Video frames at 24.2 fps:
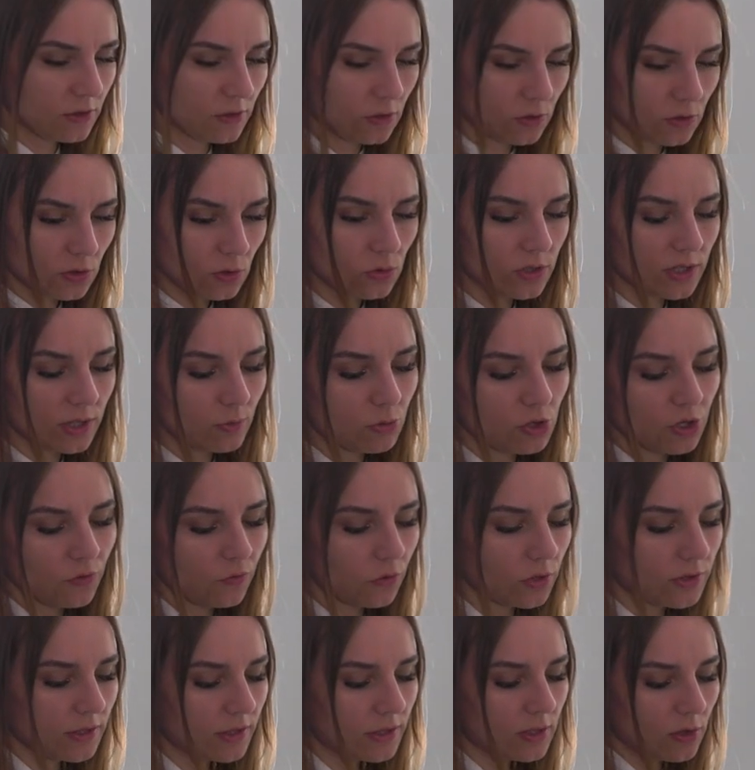W związku z tym, że
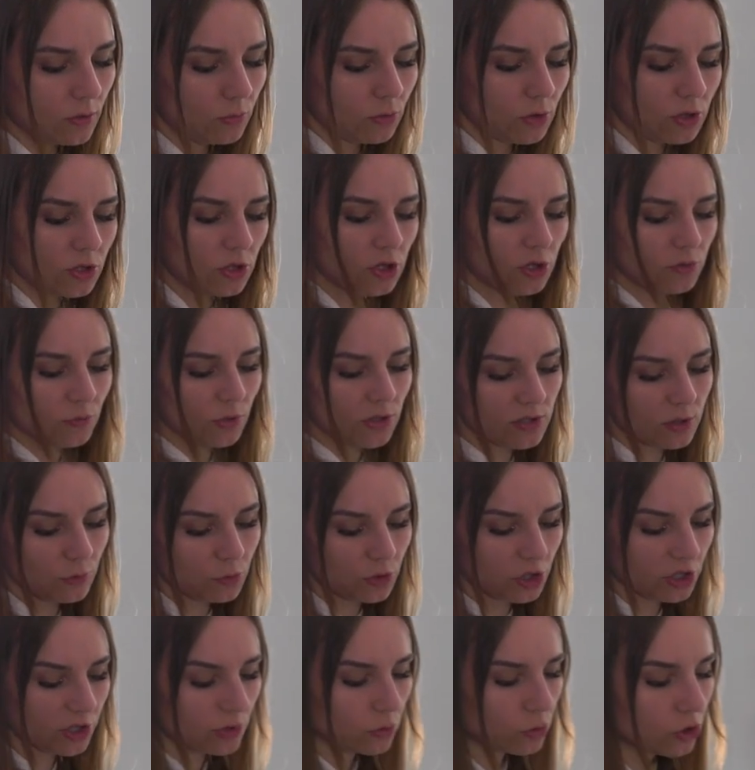włosy są dosyć mocno
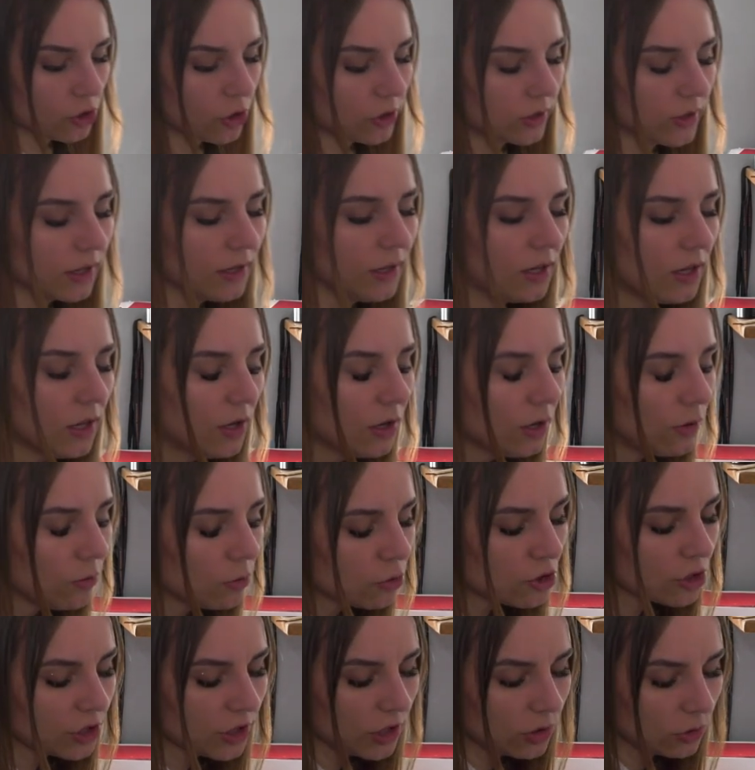przesuszone,
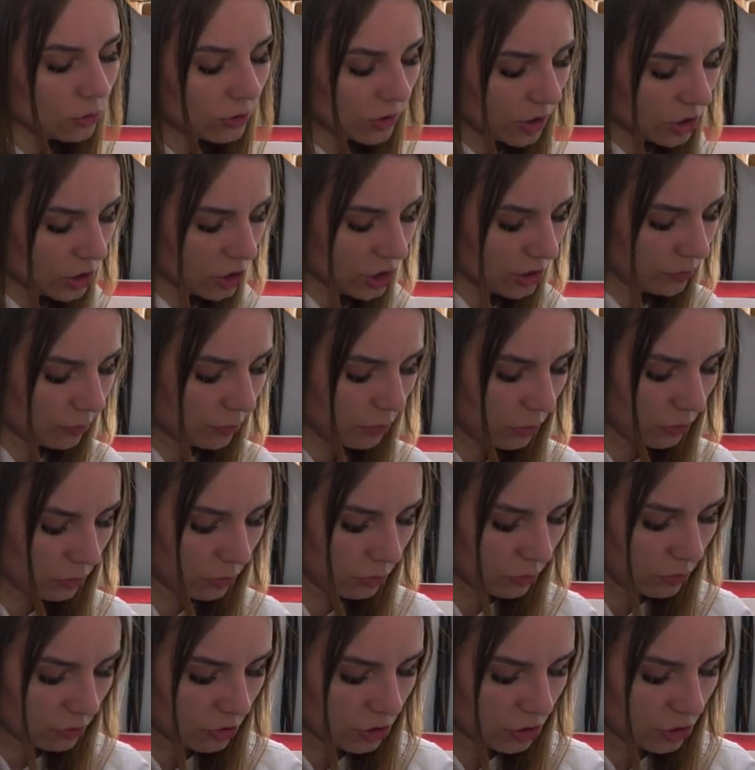użyję tutaj szamponu